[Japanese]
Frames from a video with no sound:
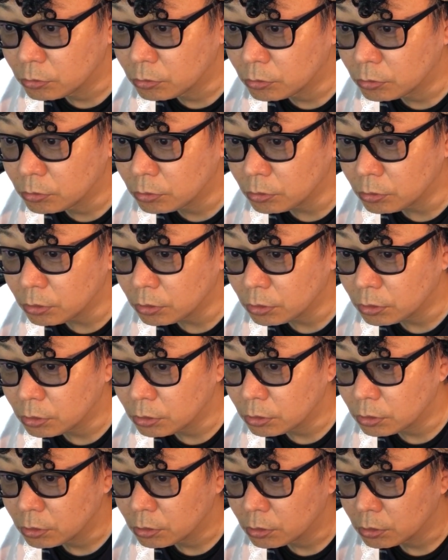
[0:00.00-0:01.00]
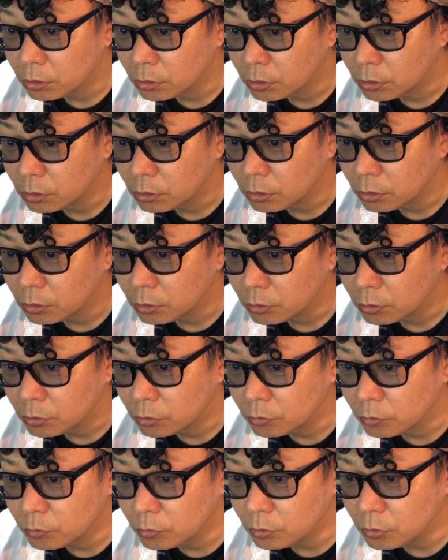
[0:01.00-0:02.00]
これ
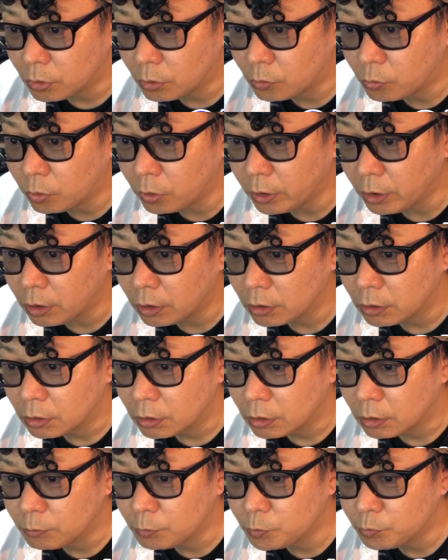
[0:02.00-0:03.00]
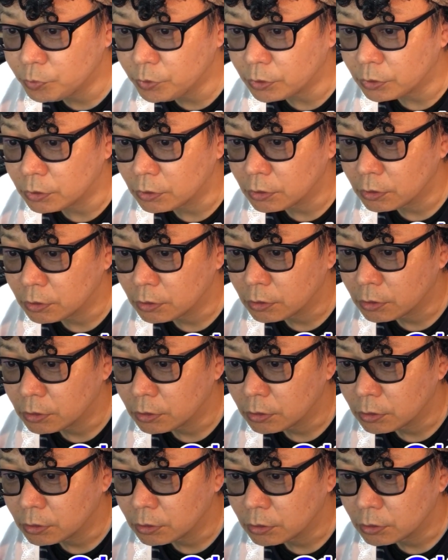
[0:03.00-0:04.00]
おあこれ
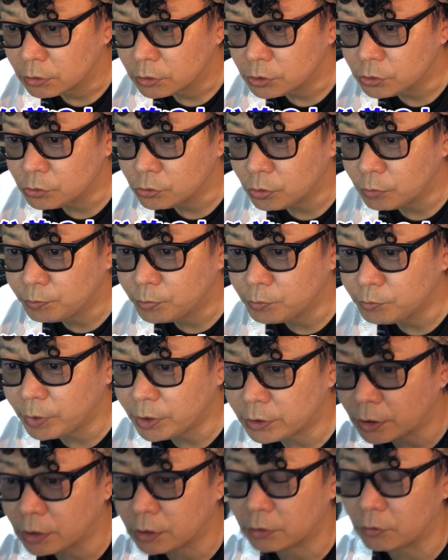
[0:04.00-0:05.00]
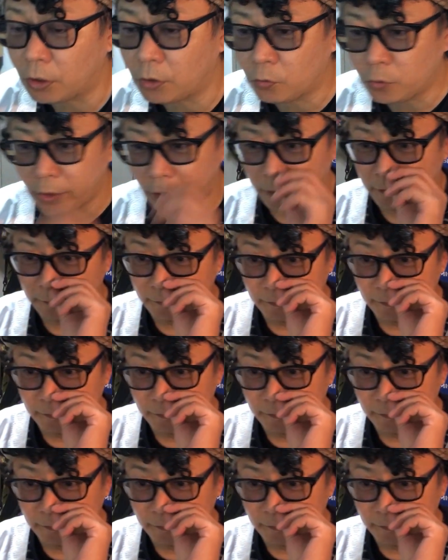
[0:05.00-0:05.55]
MV26 分前に上がってるあこれや